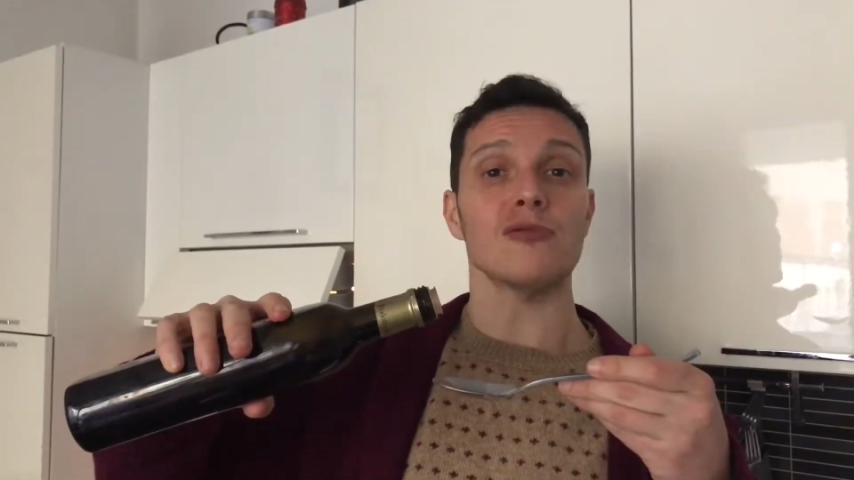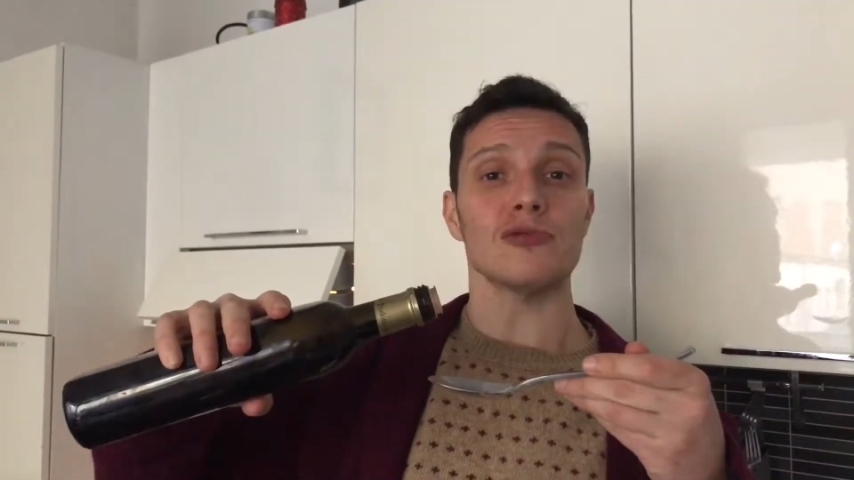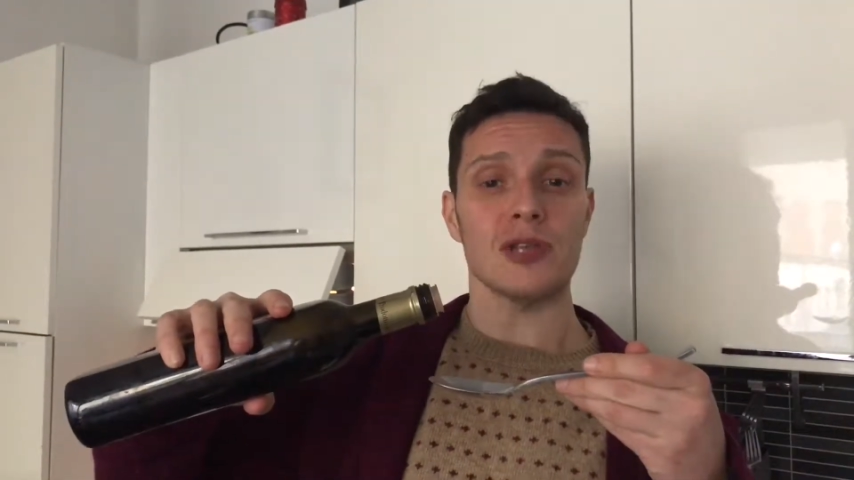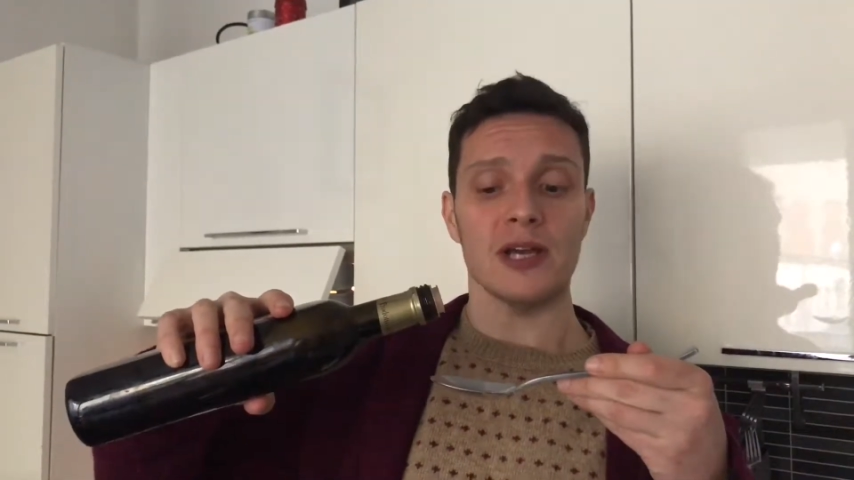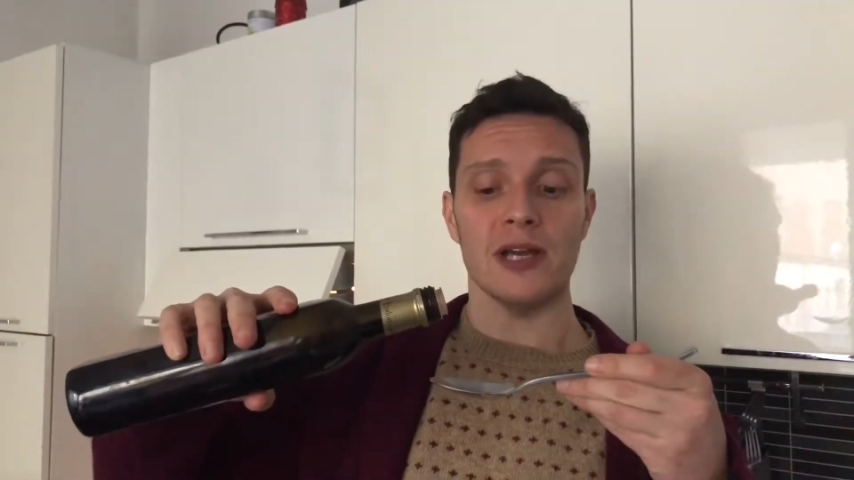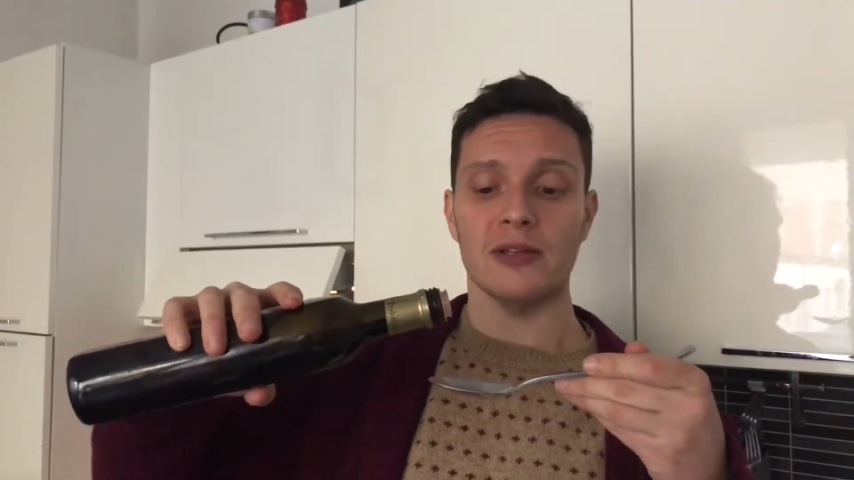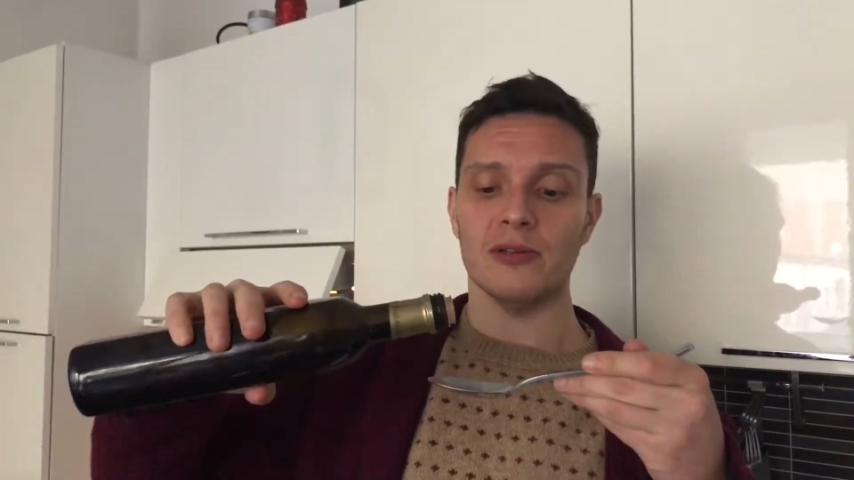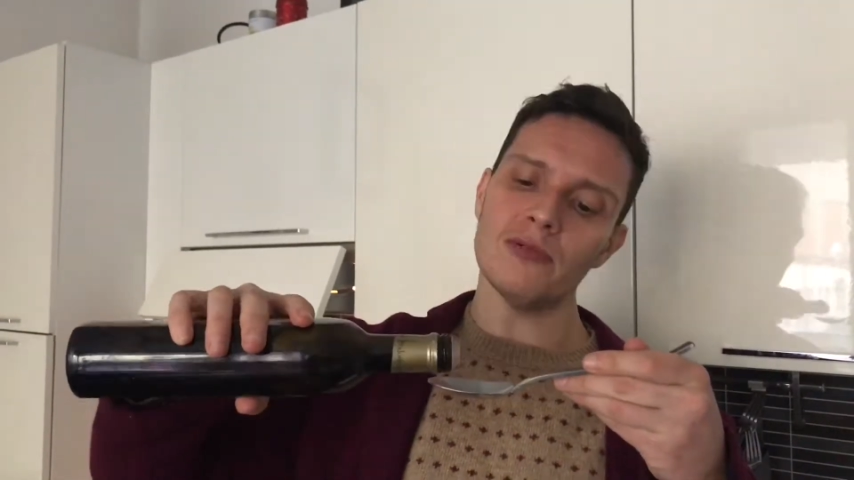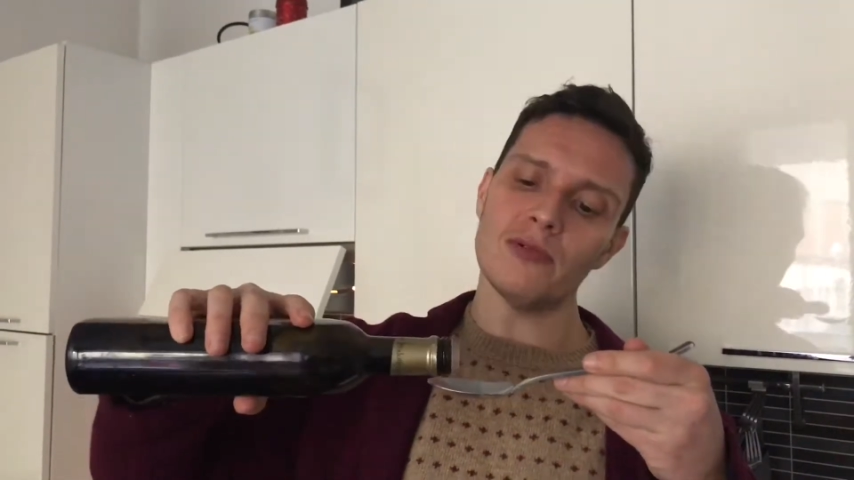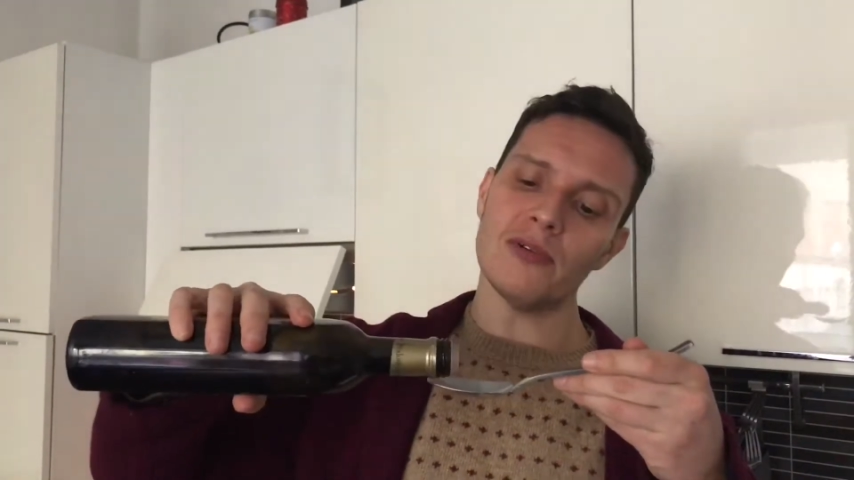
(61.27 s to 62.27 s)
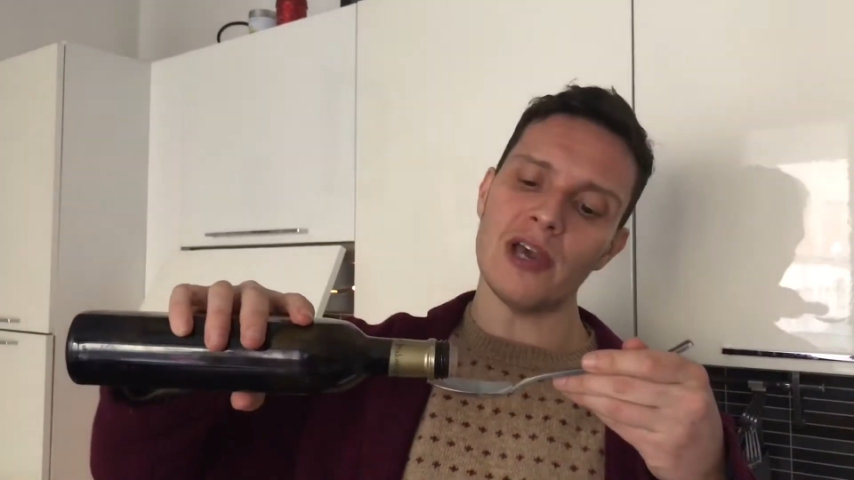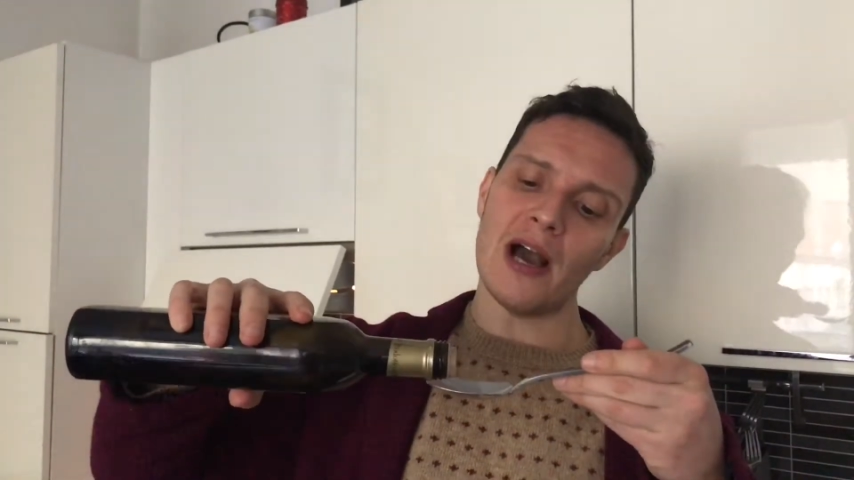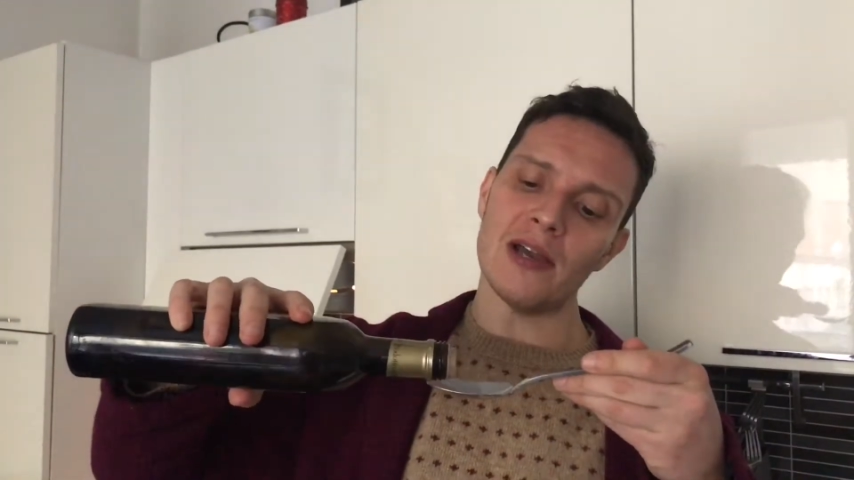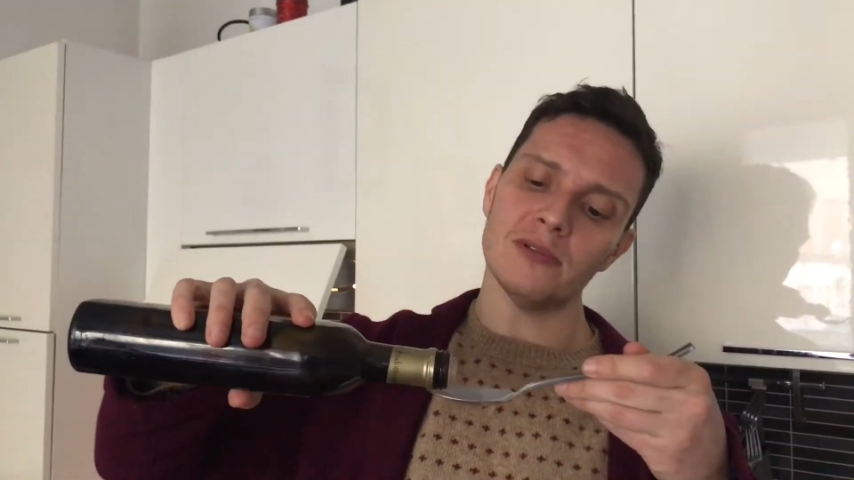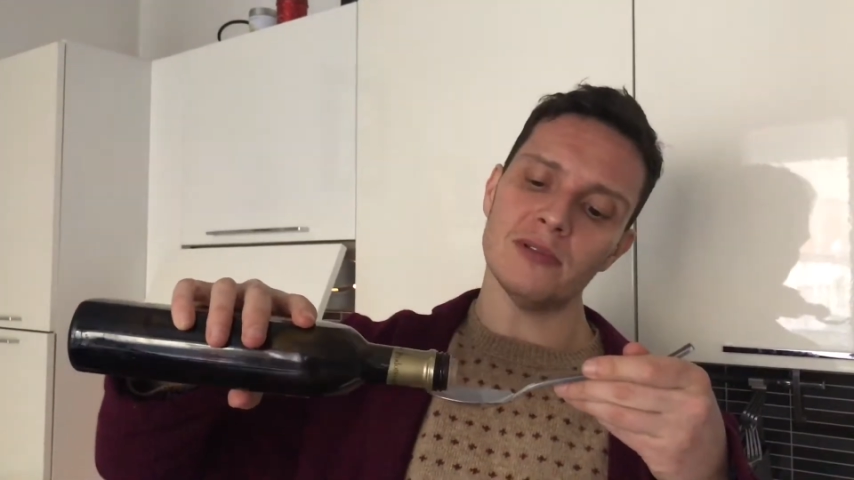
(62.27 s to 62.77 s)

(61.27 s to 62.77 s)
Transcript: Un segreto, un cucchiaio